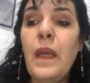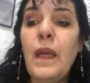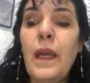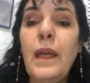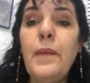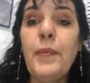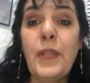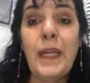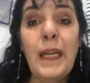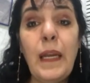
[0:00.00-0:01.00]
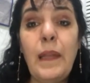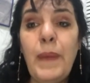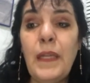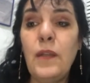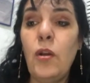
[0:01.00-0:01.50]
Eh, proteger
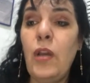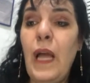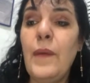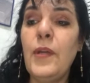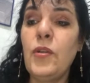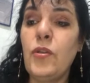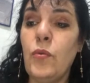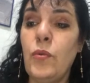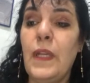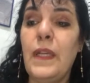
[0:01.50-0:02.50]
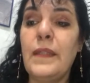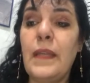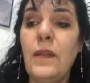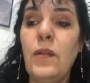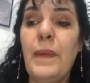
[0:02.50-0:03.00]
además los labios
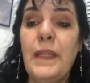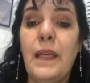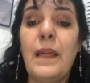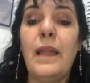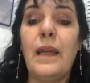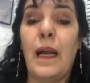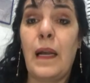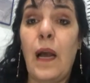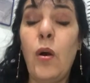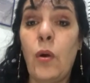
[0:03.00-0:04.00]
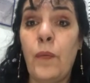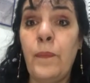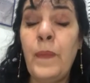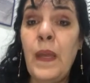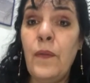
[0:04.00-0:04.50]
utilizando mantecas de cacao
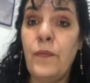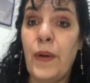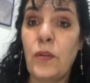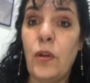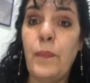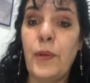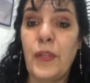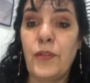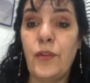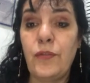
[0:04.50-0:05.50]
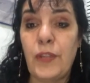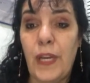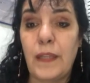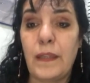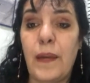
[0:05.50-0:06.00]
con factor de protección
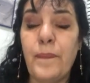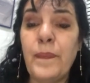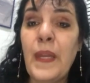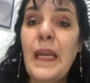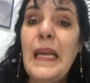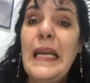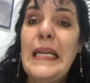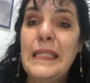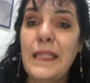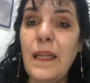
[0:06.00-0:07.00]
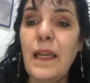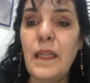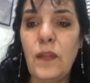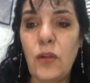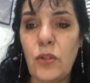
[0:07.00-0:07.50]
30. Ser
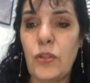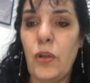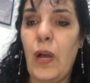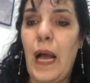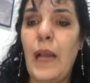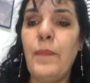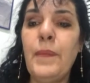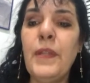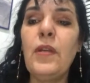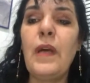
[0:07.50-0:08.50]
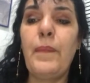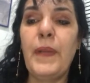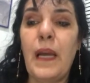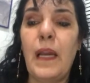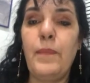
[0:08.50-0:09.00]
generoso al momento de
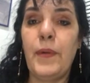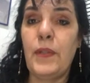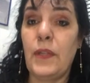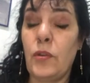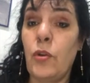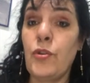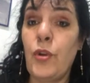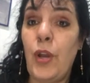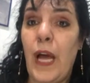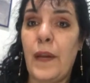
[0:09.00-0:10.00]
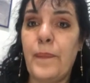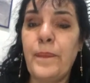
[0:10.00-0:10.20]
aplicar el protector solar.